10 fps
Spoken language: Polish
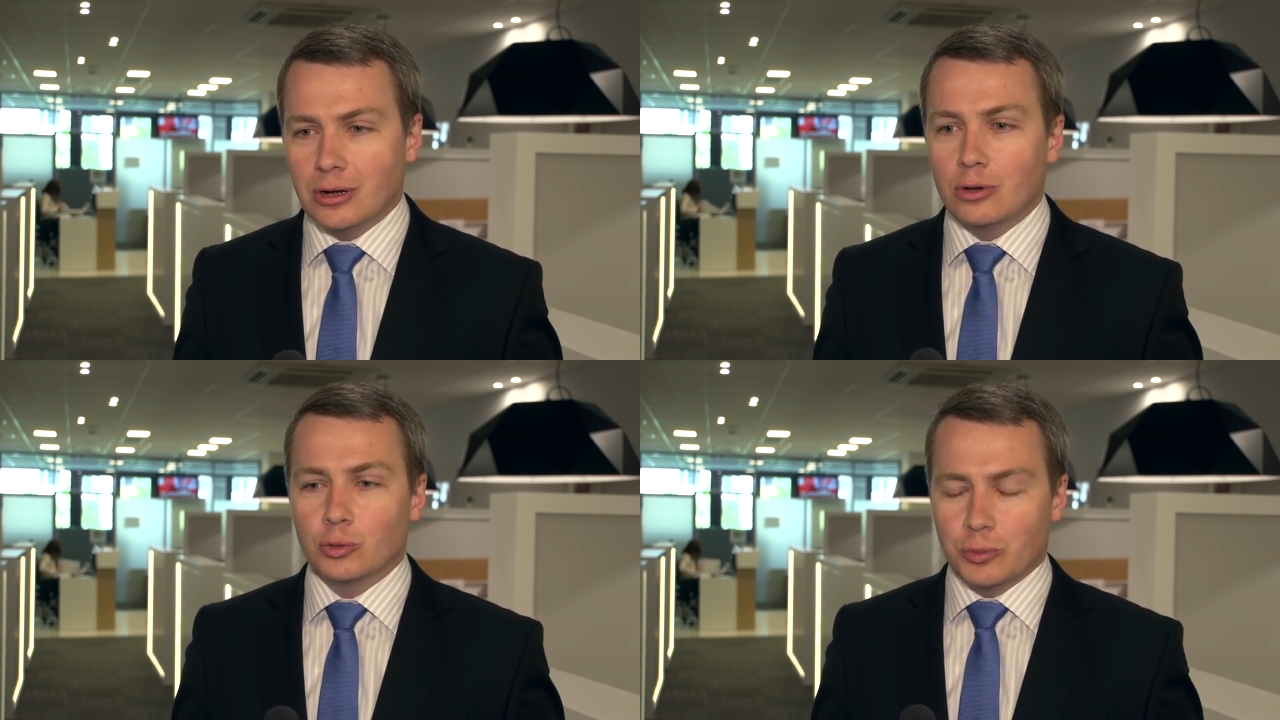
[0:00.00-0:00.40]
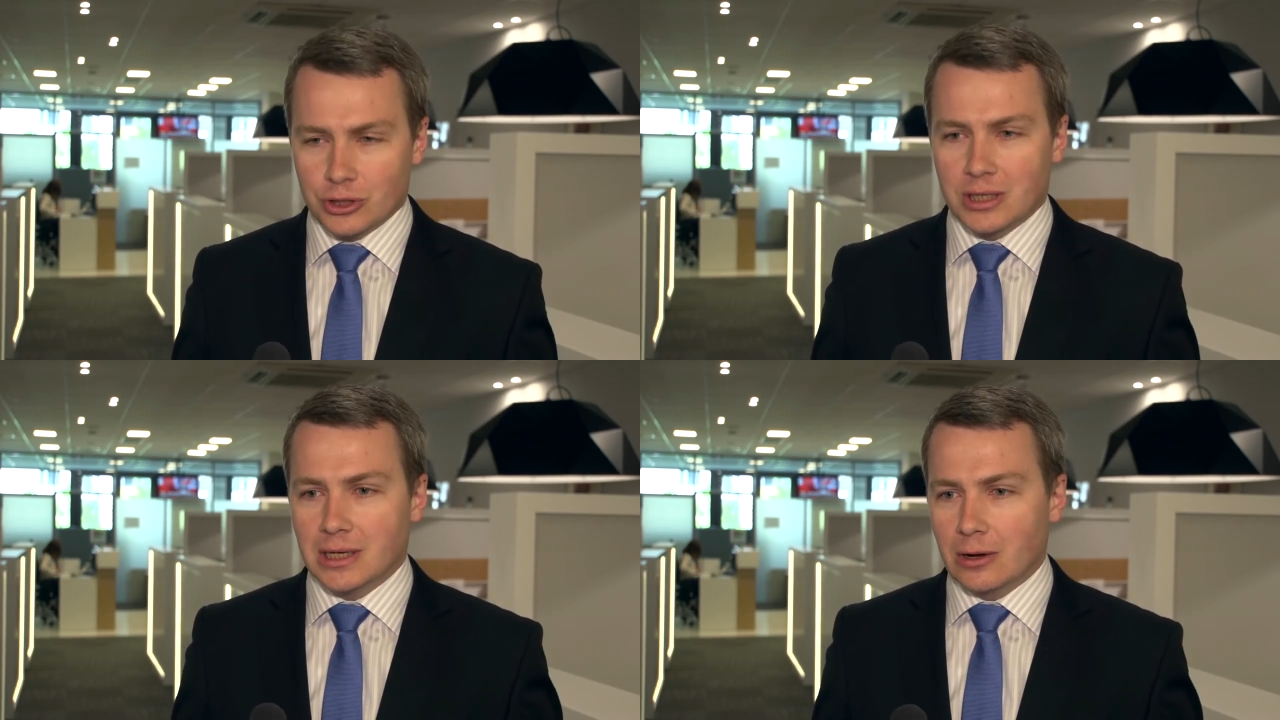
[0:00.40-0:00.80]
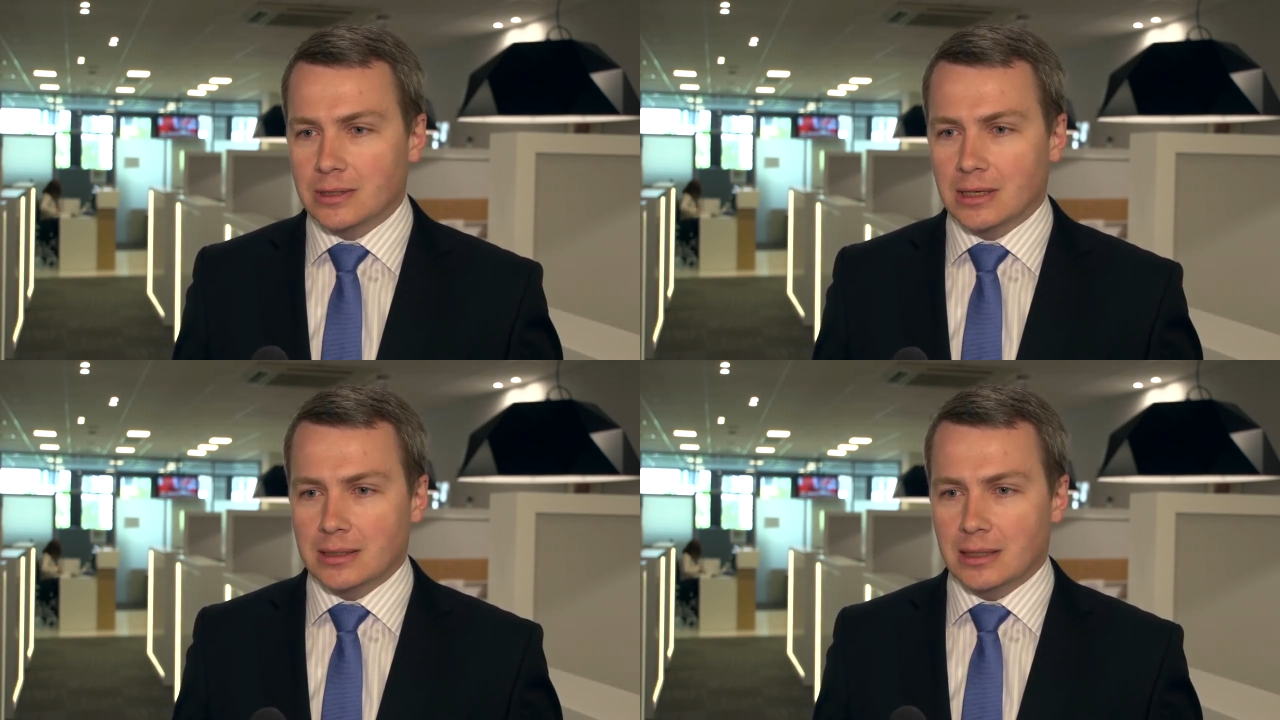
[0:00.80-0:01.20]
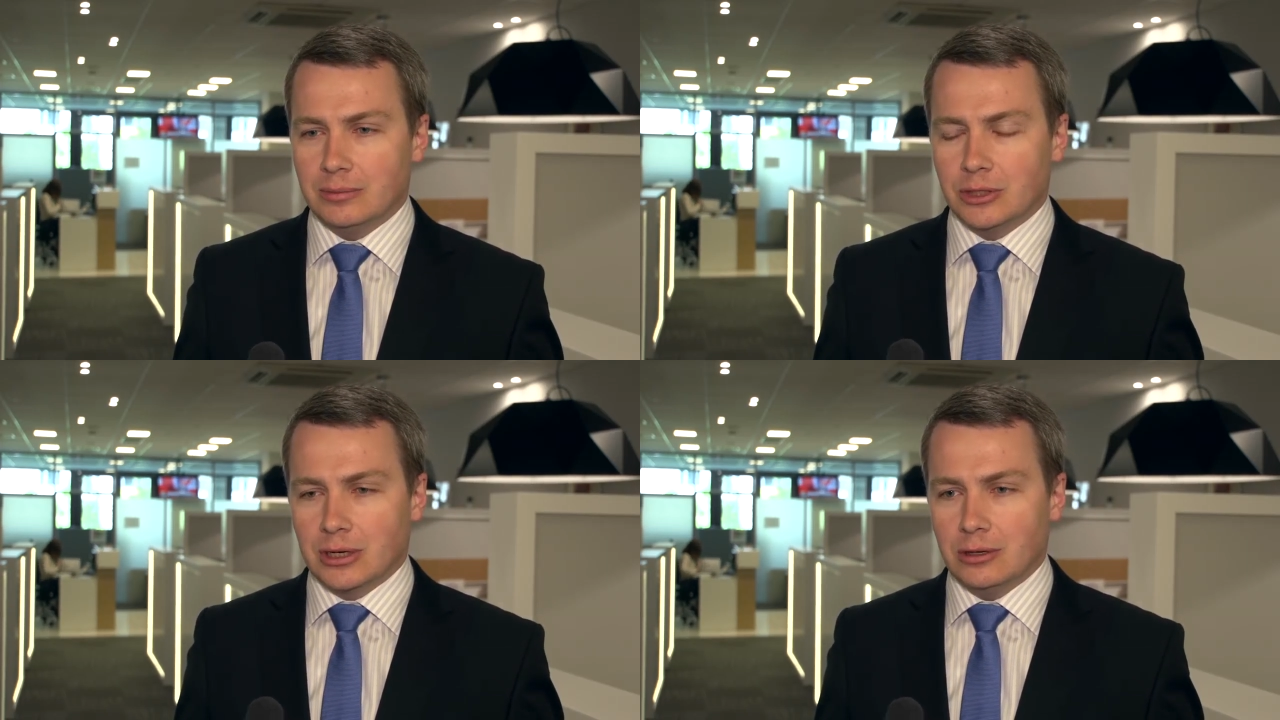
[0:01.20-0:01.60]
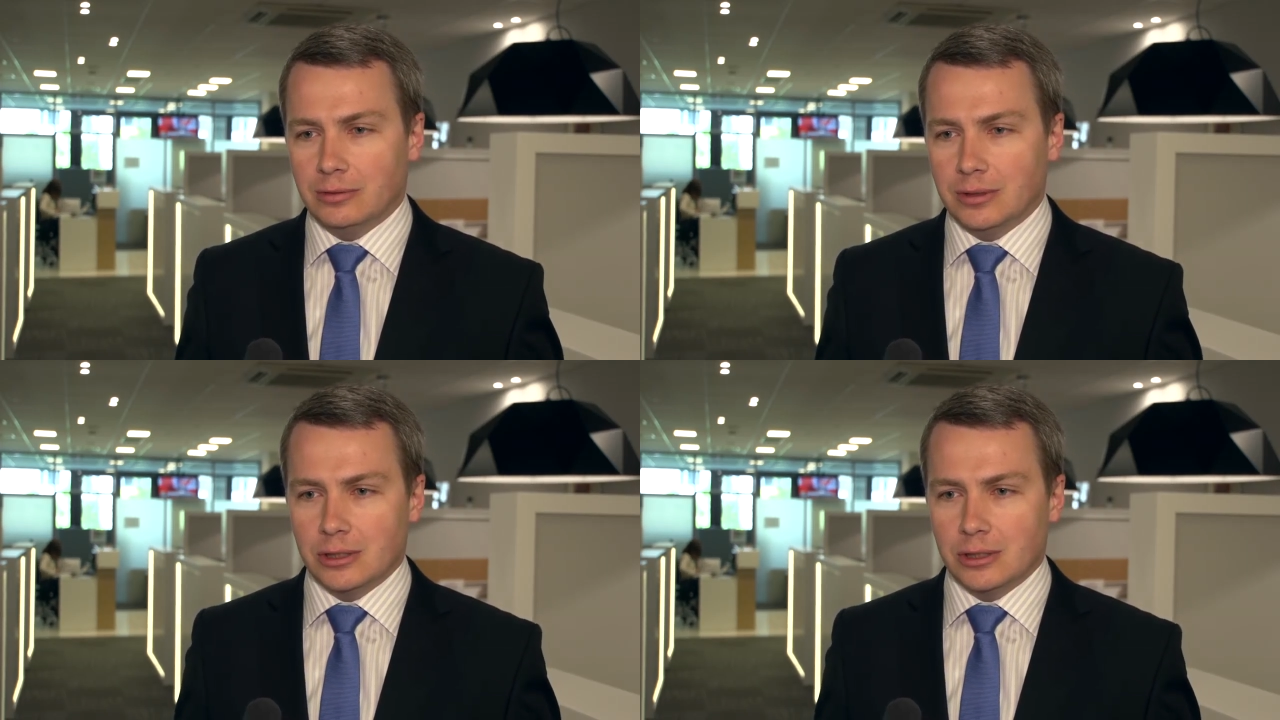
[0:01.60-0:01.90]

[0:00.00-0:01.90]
osób oszczędzających na cele mieszkaniowe.